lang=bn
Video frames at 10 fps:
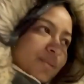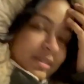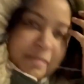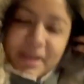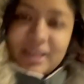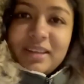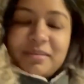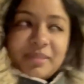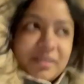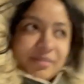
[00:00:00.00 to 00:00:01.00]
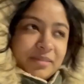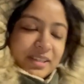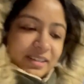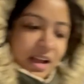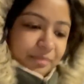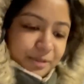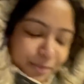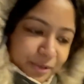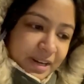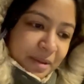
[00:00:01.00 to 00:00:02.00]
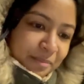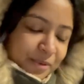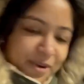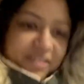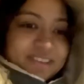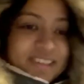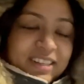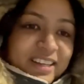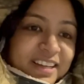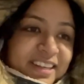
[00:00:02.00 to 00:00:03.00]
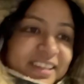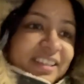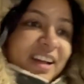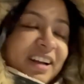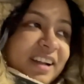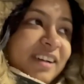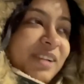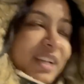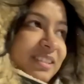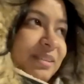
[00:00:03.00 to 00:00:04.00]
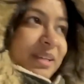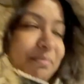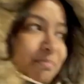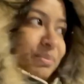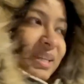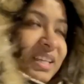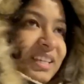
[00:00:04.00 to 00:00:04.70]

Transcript: খুঁজে পাইনি ইভেন যে গ্লাভস পরে নামবো ঠান্ডাও লাগছে হেভি